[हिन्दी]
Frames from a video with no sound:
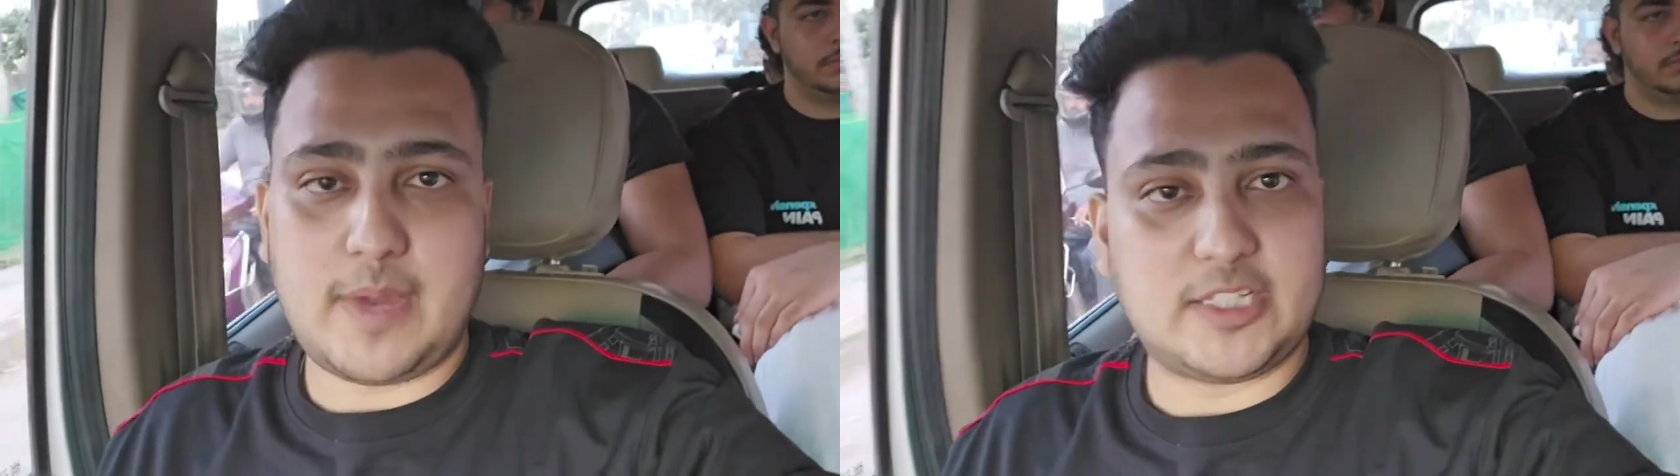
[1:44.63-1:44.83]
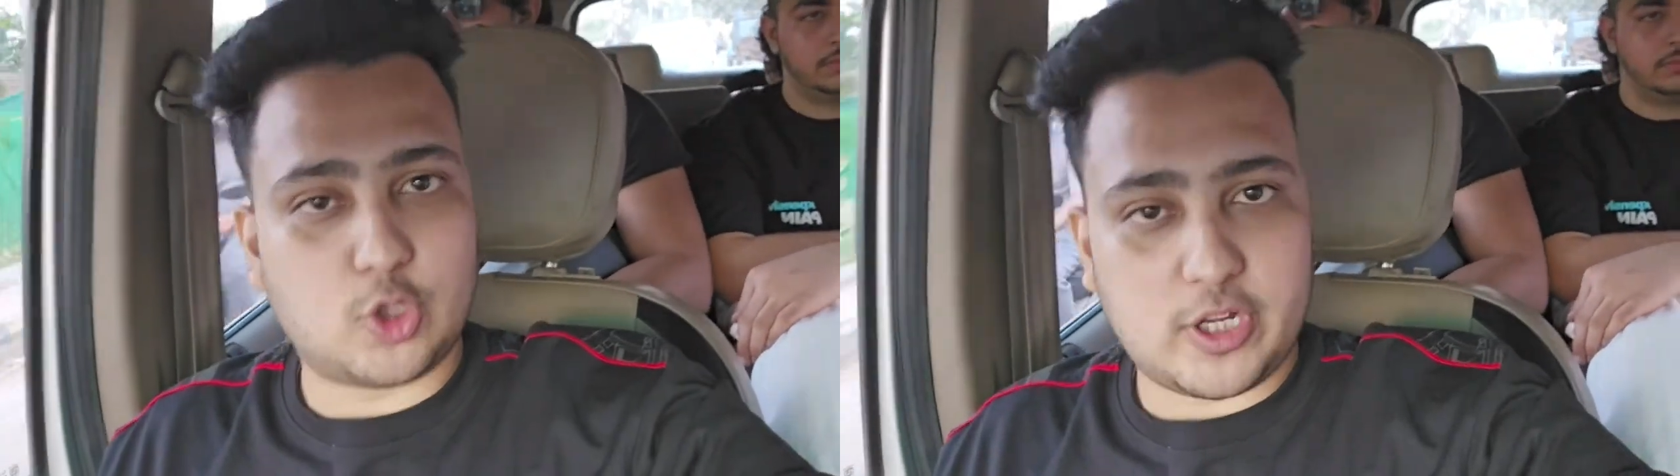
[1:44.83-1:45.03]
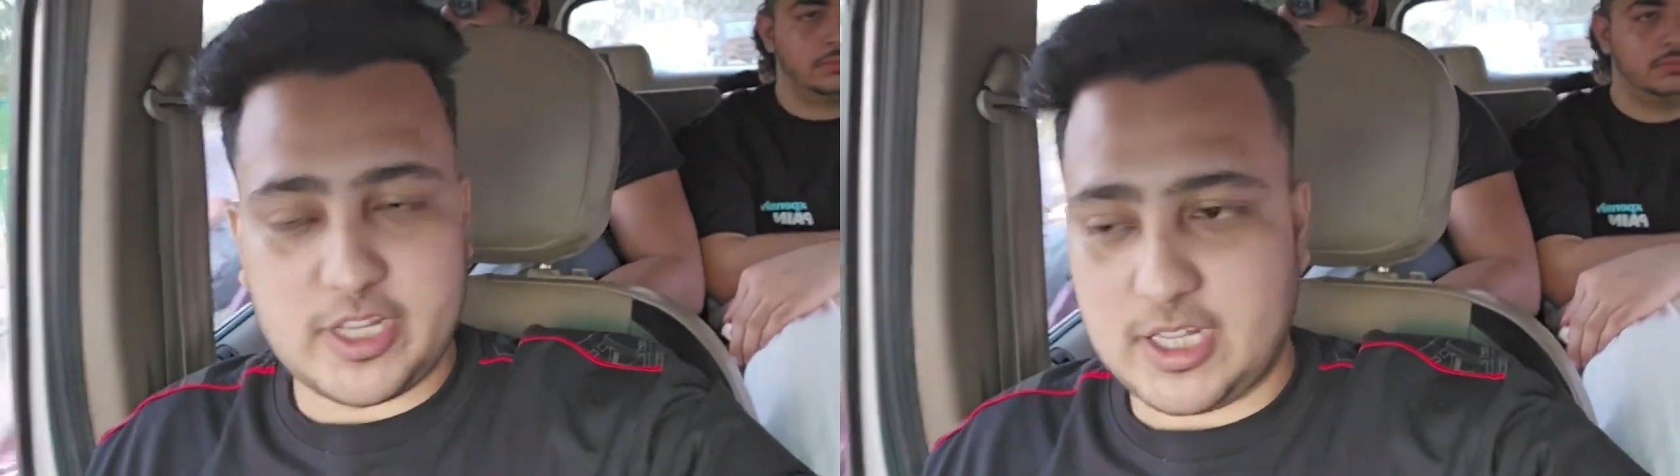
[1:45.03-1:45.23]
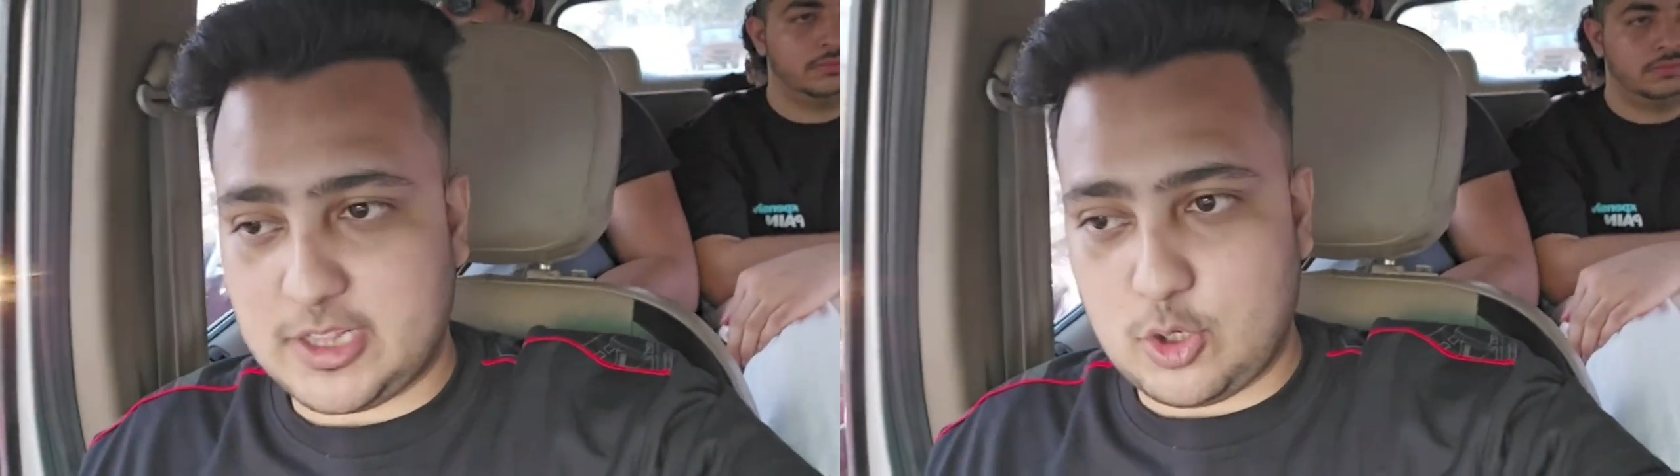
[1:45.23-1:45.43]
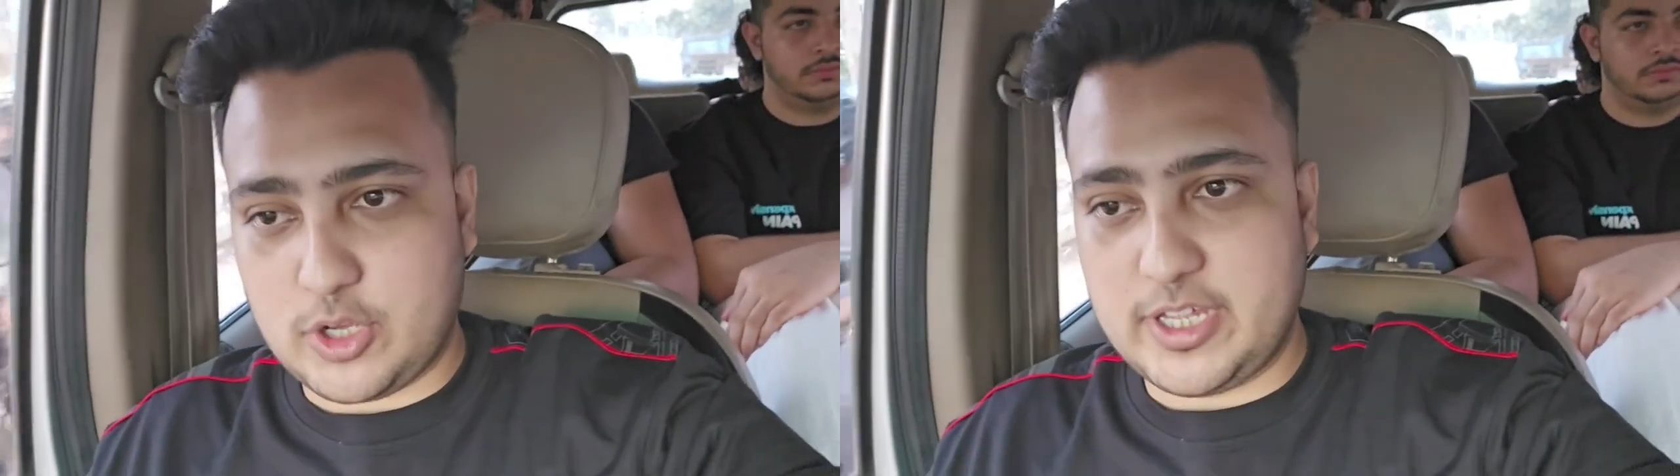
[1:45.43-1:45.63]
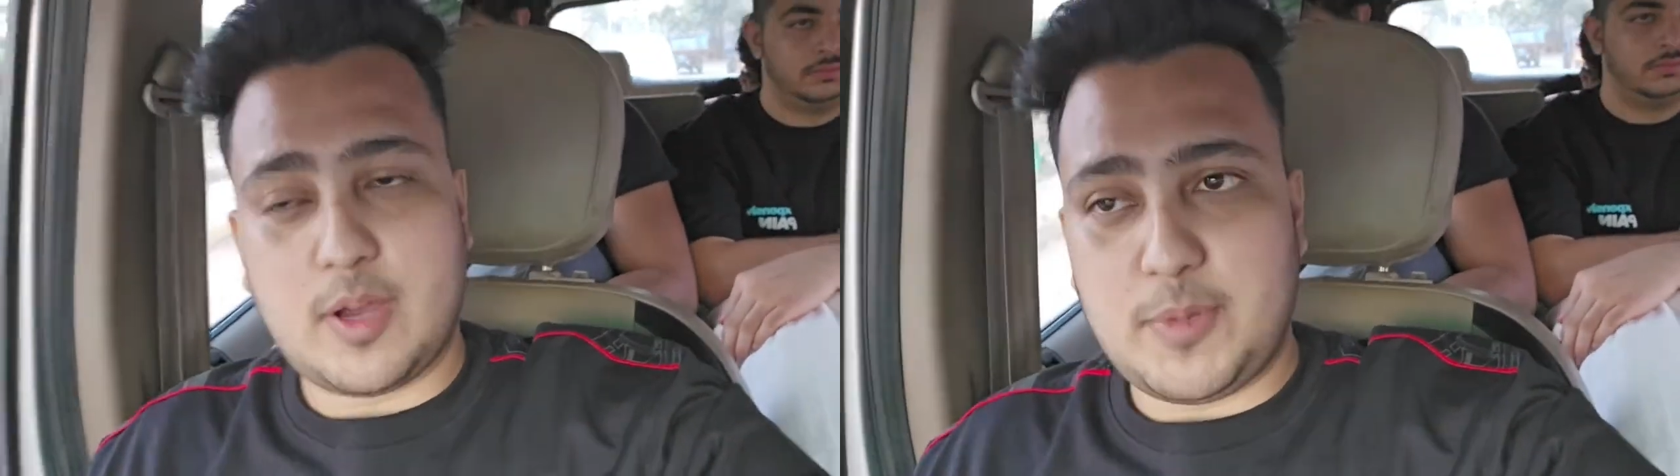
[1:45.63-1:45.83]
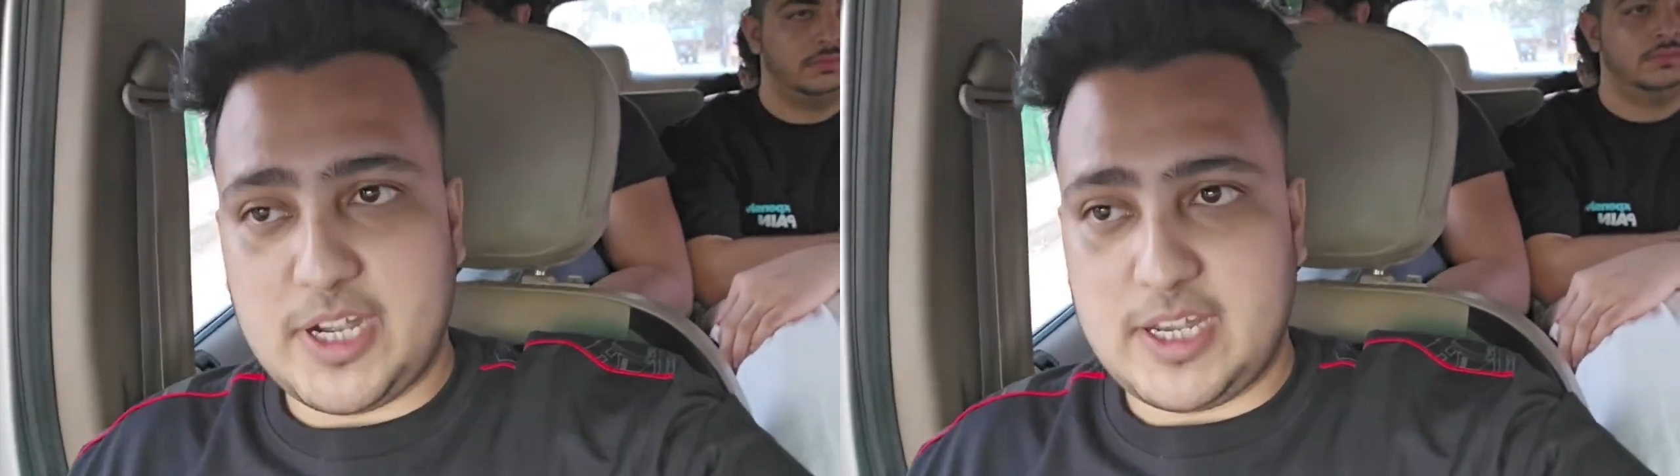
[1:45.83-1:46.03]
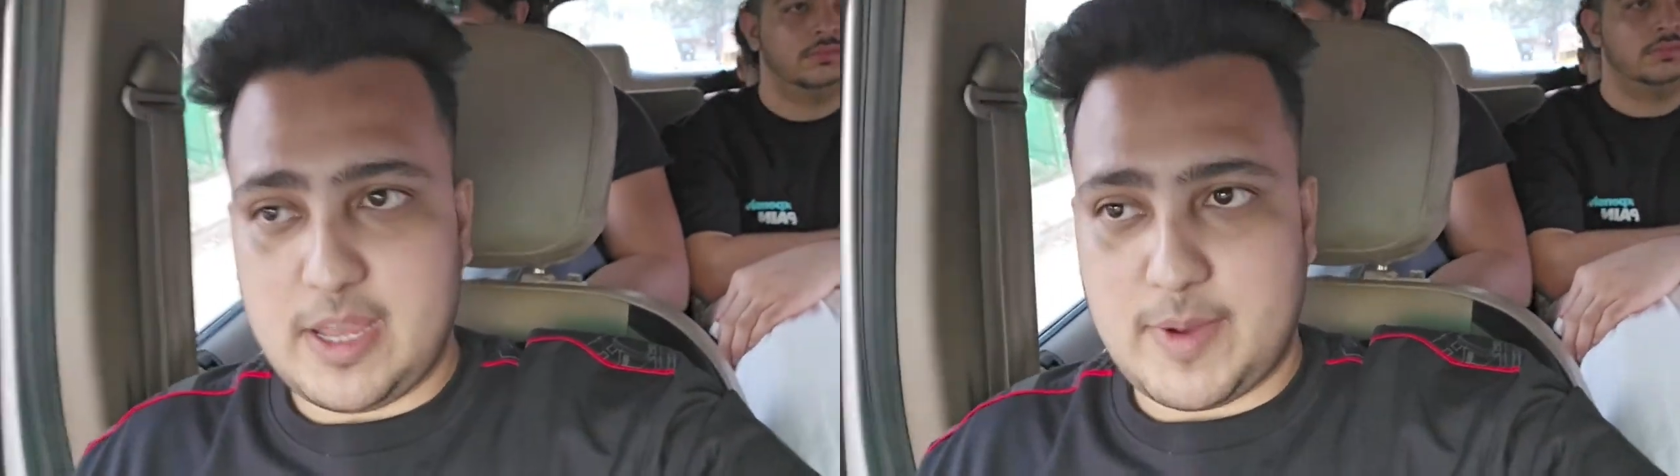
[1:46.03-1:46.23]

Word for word: भाई सॉरी गलती हो गई कम्प्लीटली